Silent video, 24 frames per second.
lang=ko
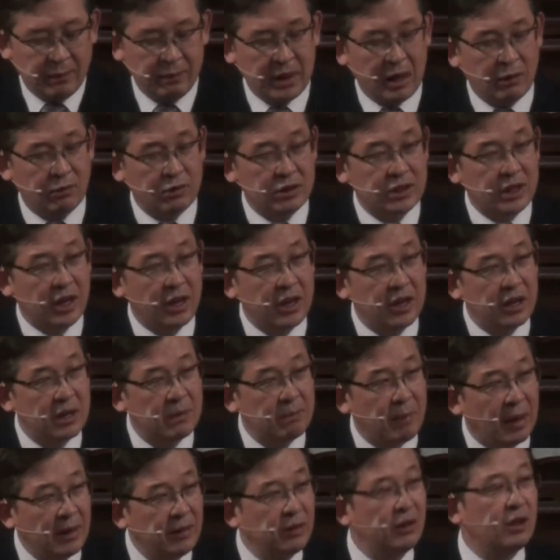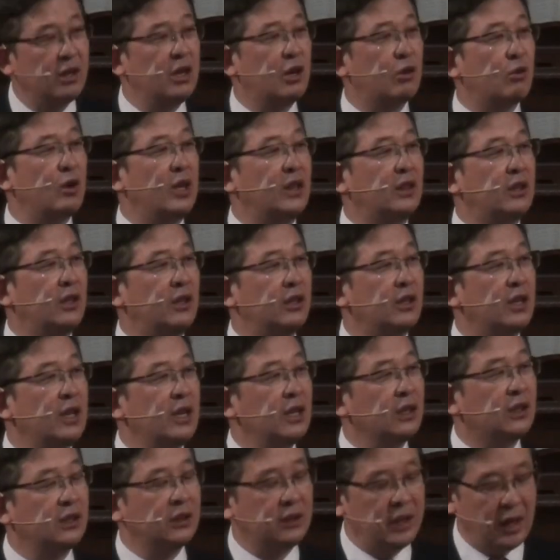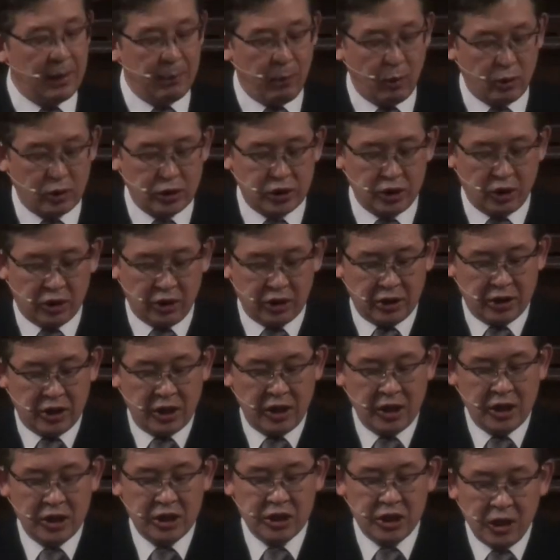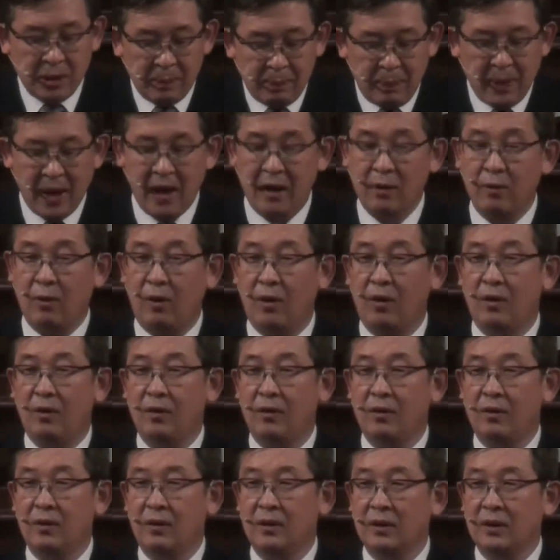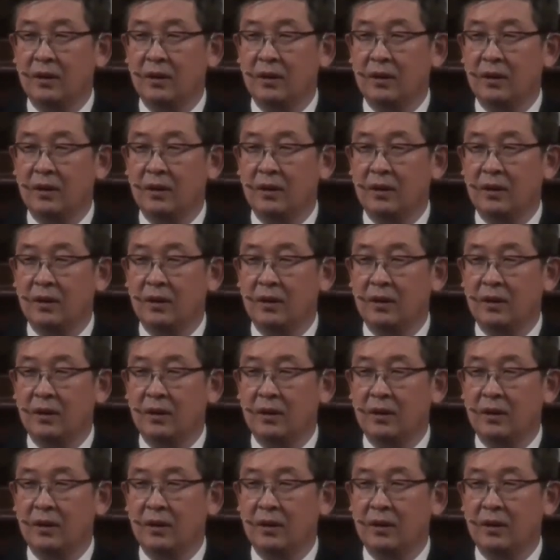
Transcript: 아름다운 사회를 만들려고 했던 그들의 목적은 실패하고